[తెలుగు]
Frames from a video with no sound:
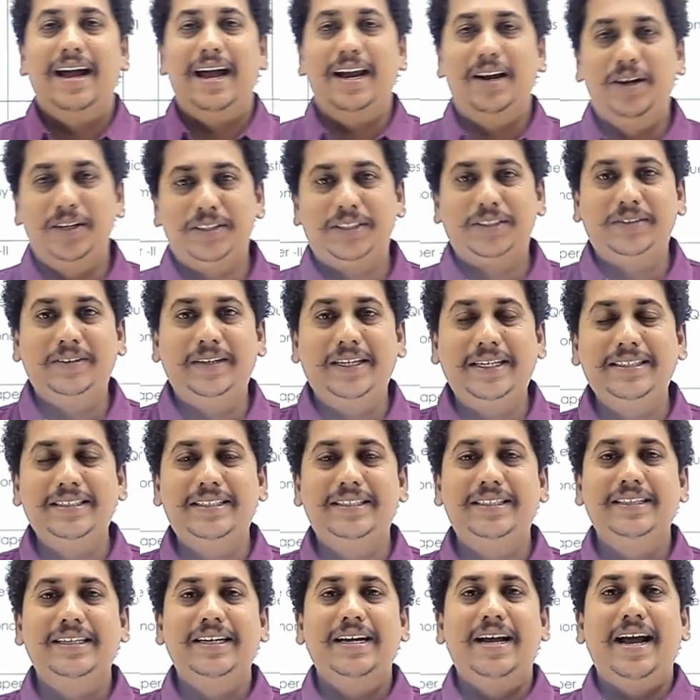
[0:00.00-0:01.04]
హలో
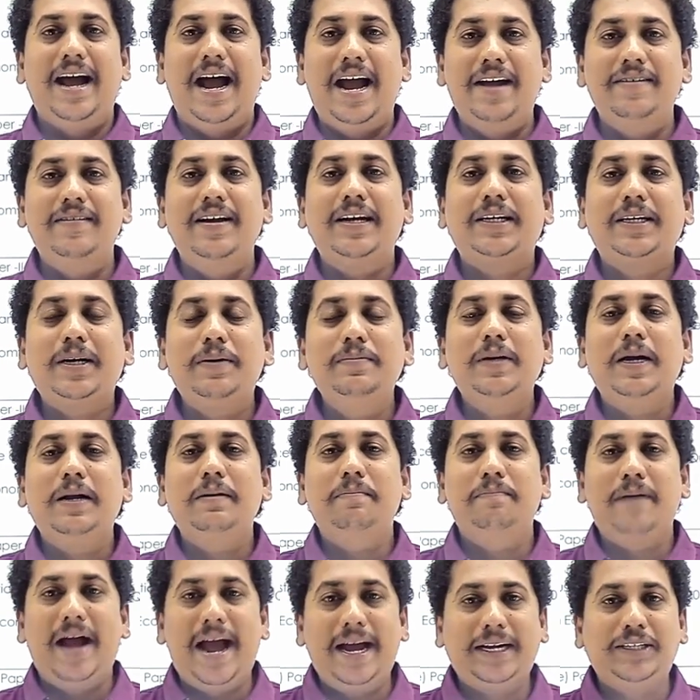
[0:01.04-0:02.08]
స్టూడెంట్స్ ఐ వెల్కమ్ యూ
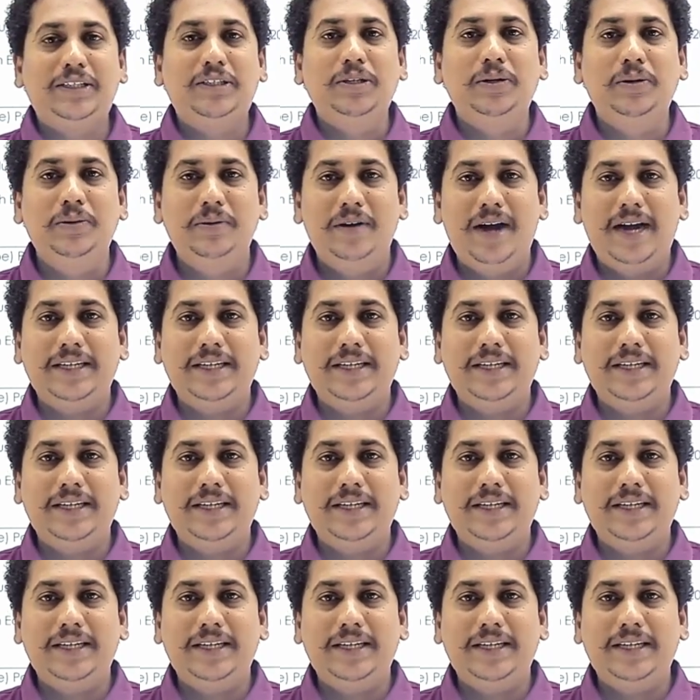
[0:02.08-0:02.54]
ఆల్ బ్యాక్ టు